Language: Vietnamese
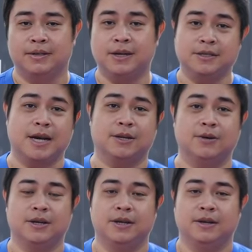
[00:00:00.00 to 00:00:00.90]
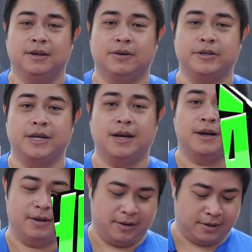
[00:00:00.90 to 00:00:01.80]
rất đơn giản thôi đó chính
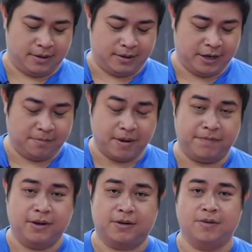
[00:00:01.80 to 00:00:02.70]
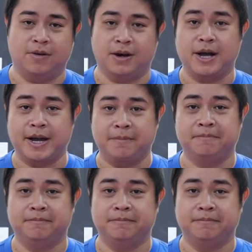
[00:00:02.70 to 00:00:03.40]
là nhìn mặt vợt của các anh em